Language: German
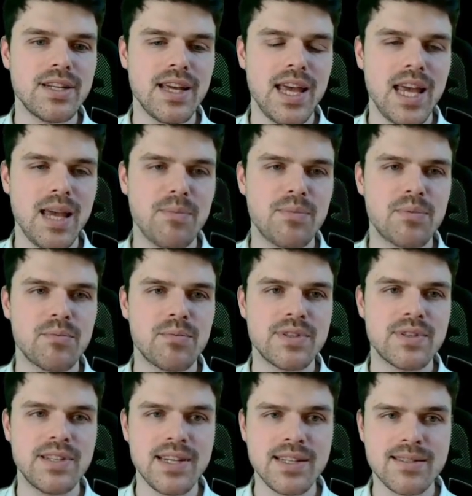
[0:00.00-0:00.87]
Ape
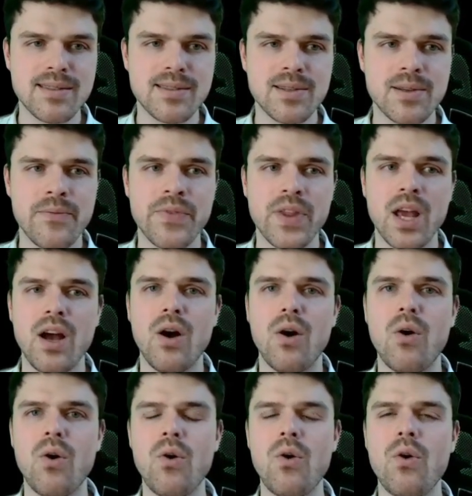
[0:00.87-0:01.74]
besitzt.
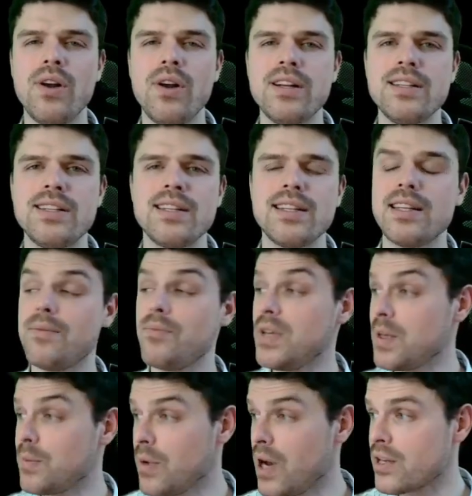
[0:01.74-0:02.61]
Und ähm,
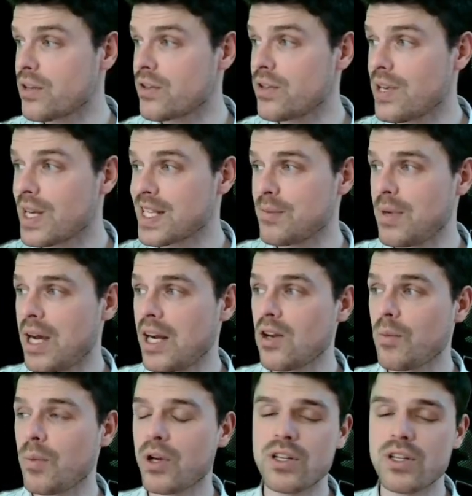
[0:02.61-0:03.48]
ich möchte zunächst
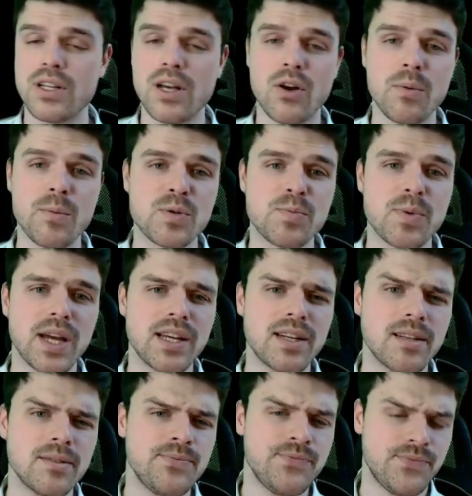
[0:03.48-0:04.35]
mal über, darüber
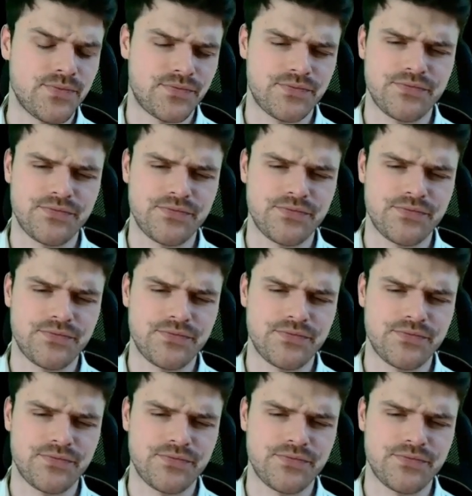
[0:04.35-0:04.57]
sprechen,